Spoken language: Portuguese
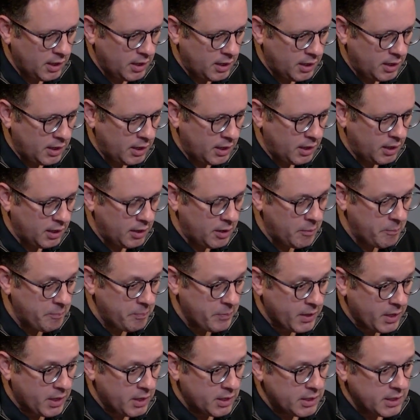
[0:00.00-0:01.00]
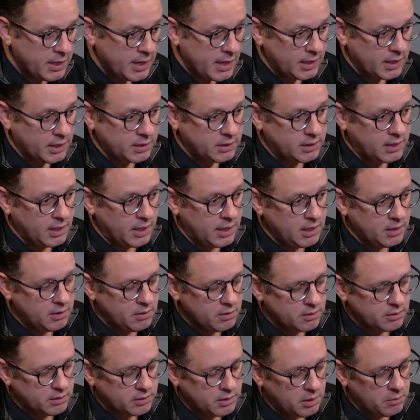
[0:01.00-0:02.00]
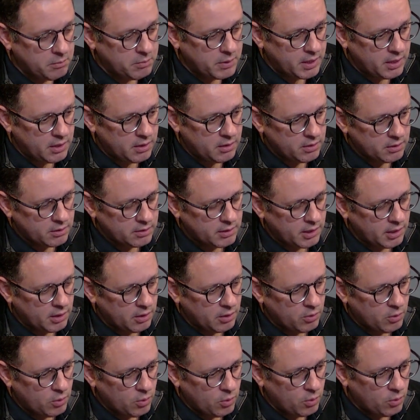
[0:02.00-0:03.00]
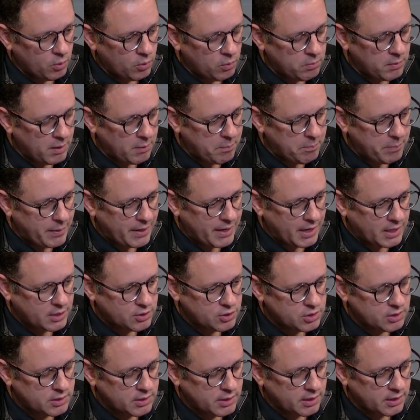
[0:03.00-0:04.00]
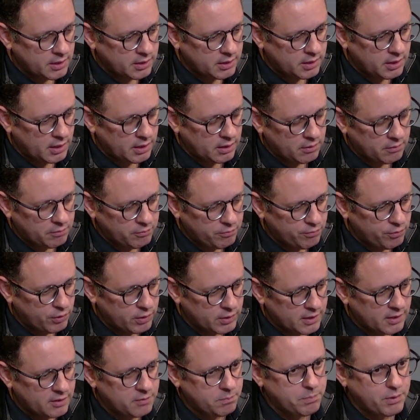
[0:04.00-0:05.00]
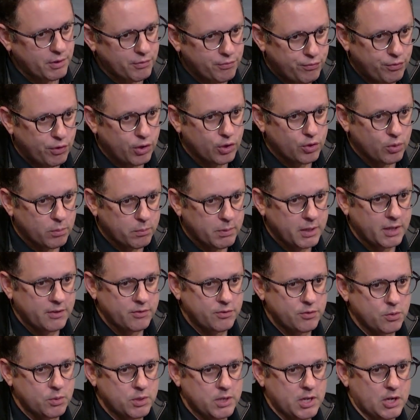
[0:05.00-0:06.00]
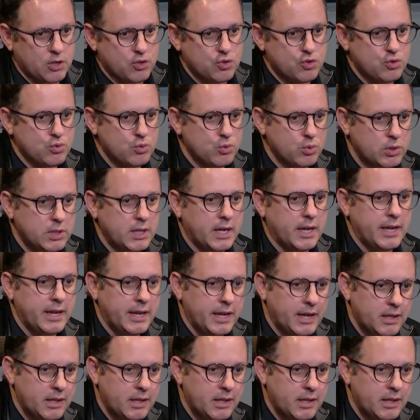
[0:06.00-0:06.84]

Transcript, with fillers: é, e ela tem também né, uma parte né, que ela fornece para fora do Brasil, que ajuda